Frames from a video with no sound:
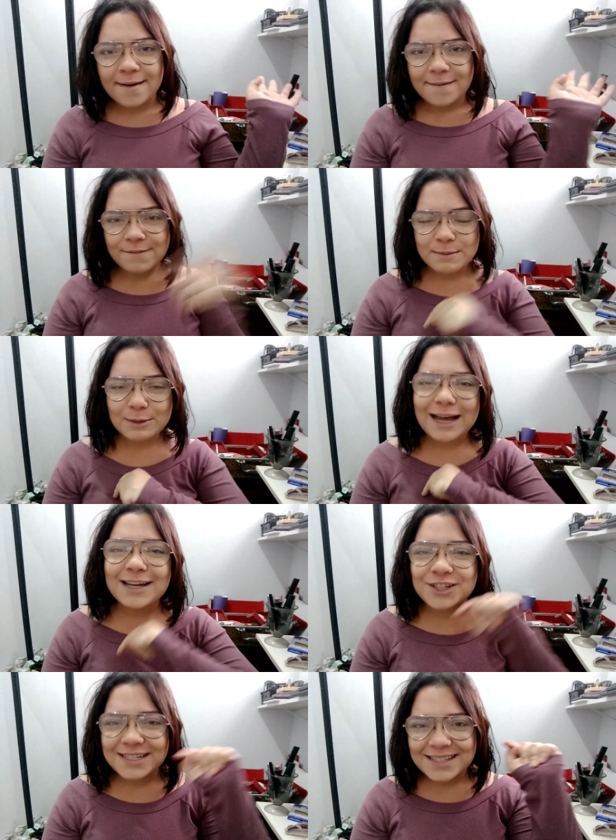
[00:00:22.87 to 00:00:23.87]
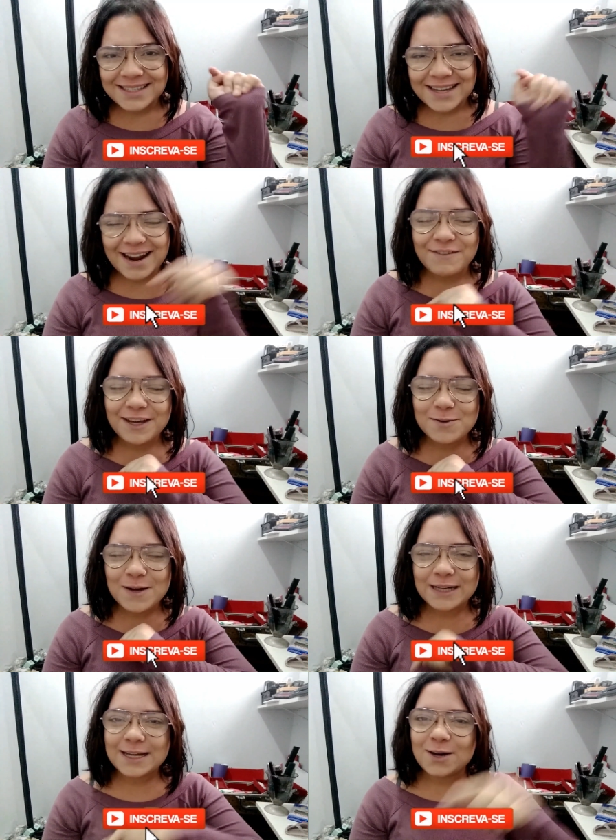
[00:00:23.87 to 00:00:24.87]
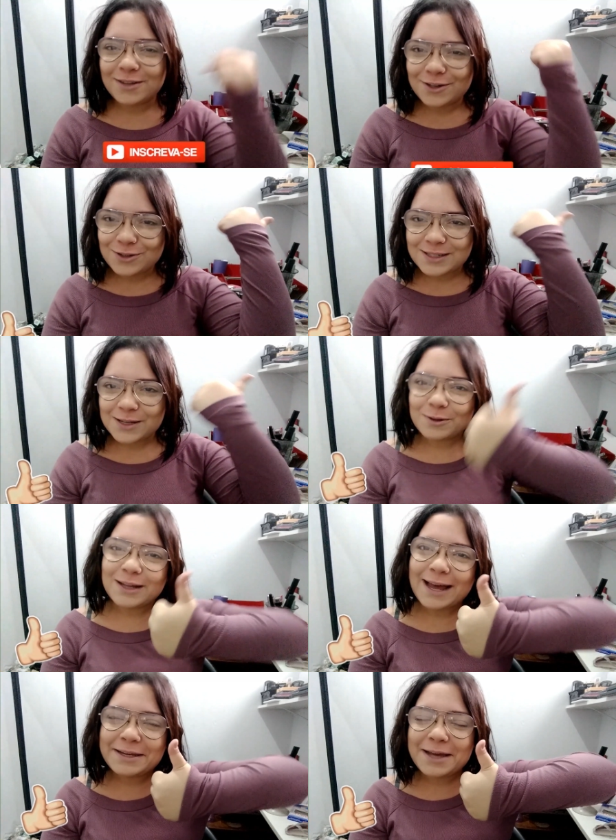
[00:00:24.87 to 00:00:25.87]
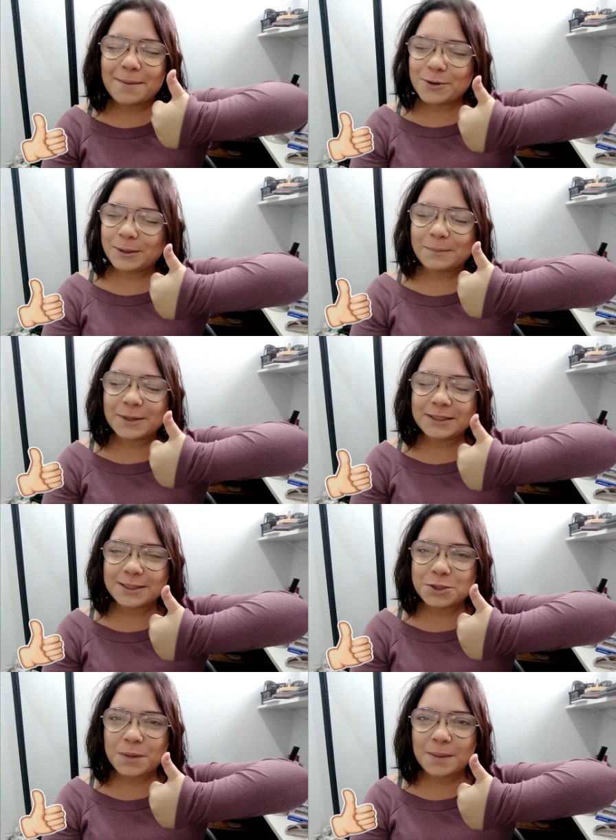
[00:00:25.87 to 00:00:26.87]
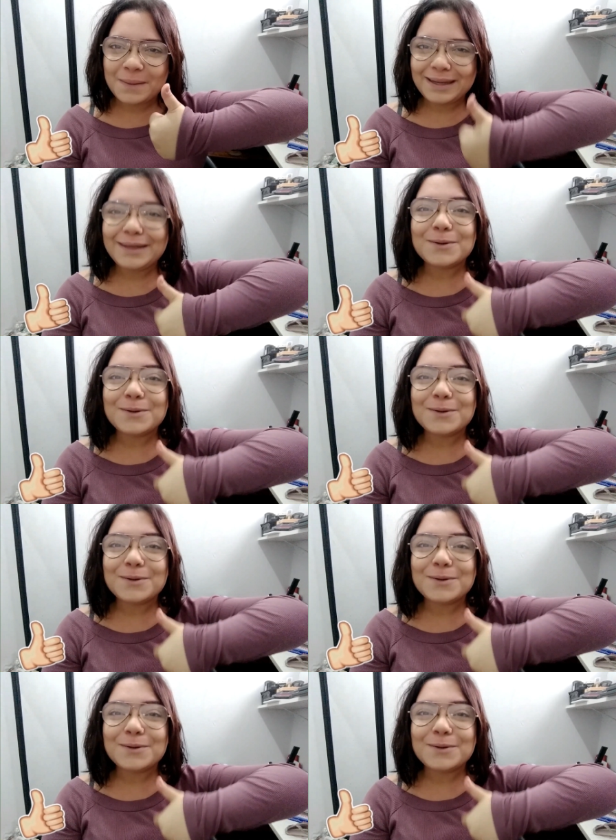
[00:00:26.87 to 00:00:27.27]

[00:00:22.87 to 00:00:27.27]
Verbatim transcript: Vamos lá, já se inscreve aqui no canal, deixa o seu like que é muito importante para mim.